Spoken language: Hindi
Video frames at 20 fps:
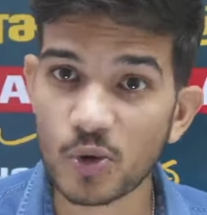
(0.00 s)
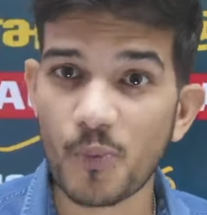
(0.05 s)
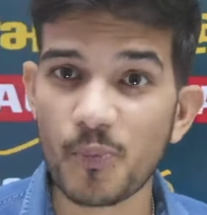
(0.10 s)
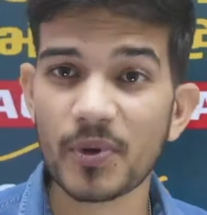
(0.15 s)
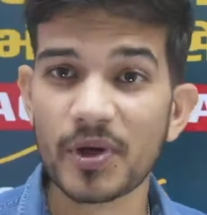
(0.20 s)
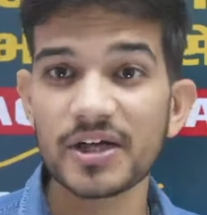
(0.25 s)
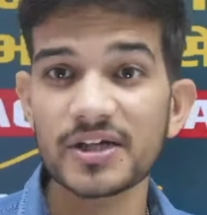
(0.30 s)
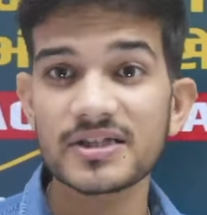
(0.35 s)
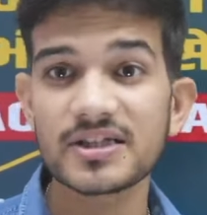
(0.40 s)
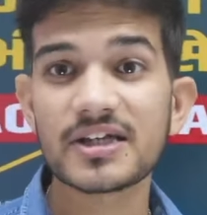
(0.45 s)

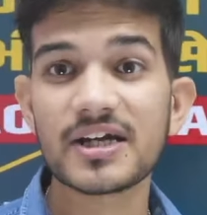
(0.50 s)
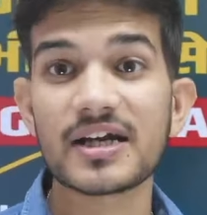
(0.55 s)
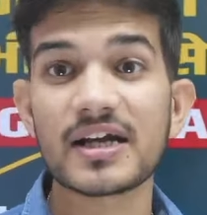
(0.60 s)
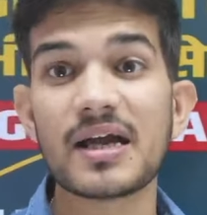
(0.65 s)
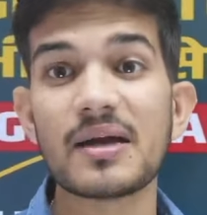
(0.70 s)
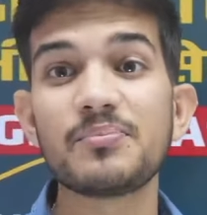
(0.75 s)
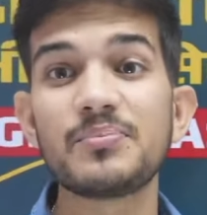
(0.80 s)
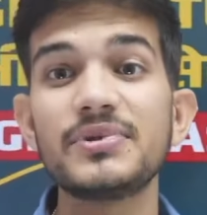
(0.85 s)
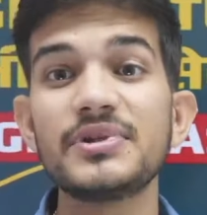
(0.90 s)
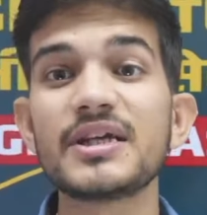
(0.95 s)
टॉप करते आ
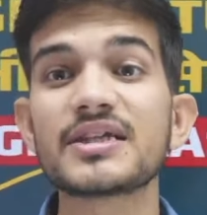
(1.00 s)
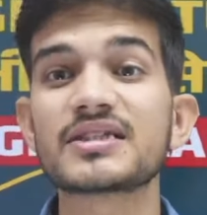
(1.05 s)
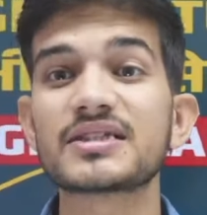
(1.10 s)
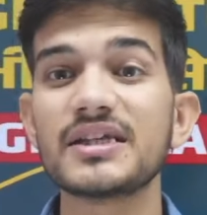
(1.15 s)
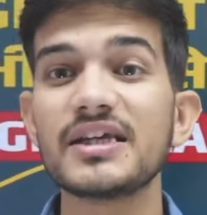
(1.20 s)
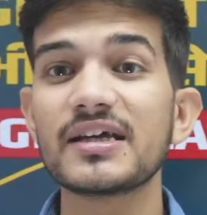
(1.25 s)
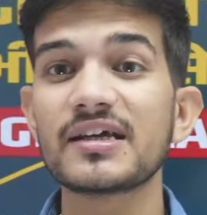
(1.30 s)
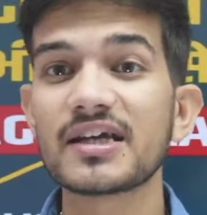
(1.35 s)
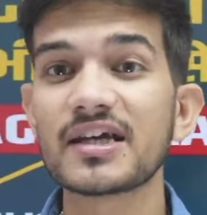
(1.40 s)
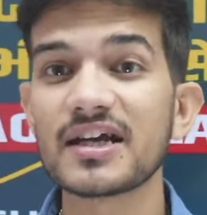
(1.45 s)
रहे हैं
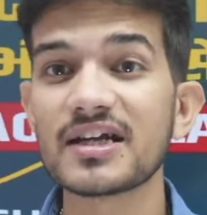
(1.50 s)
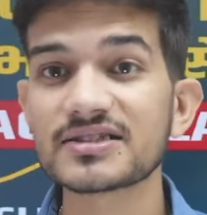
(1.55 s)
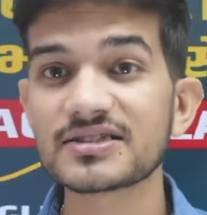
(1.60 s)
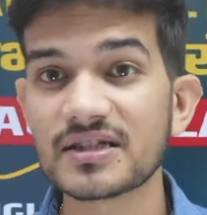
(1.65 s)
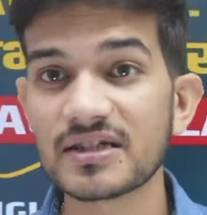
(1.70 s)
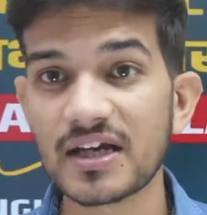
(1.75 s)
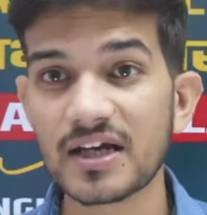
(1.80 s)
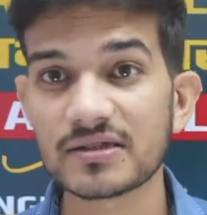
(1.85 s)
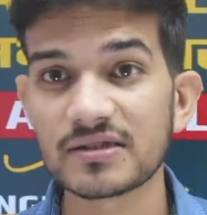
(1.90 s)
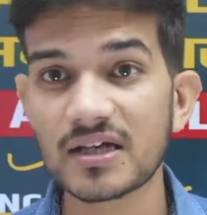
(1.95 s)
बीएससी
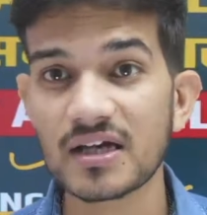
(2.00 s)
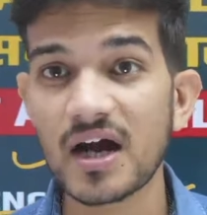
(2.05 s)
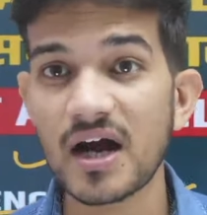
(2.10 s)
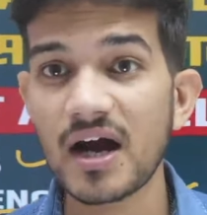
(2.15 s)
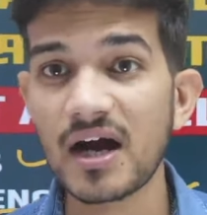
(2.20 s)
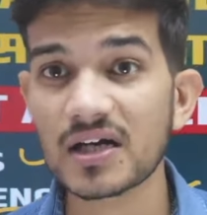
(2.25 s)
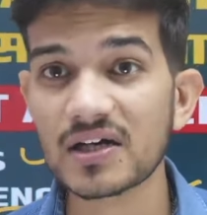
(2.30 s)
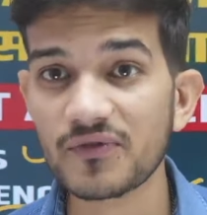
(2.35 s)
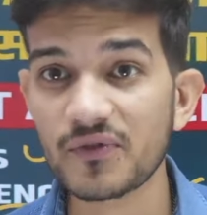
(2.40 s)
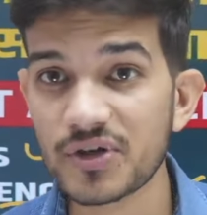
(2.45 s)
एग्रीकल्चर के अंदर
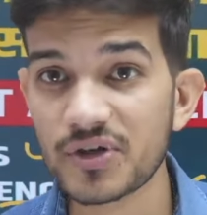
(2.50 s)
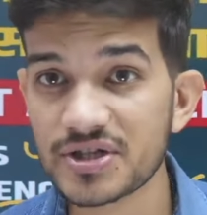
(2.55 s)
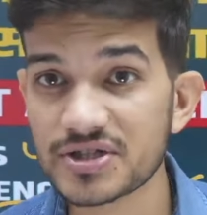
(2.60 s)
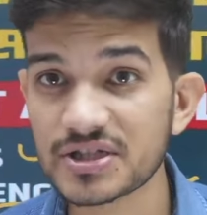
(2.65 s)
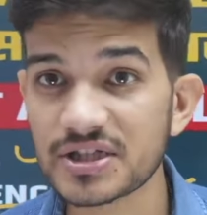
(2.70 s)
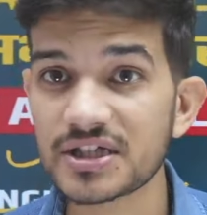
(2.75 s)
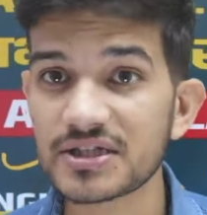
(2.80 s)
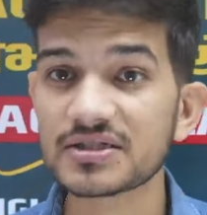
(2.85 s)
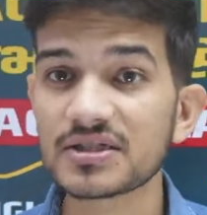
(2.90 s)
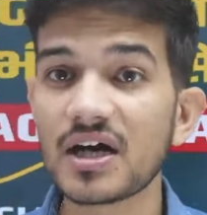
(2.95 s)

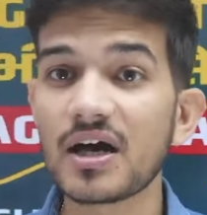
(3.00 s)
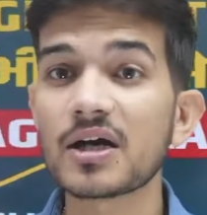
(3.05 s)
8.6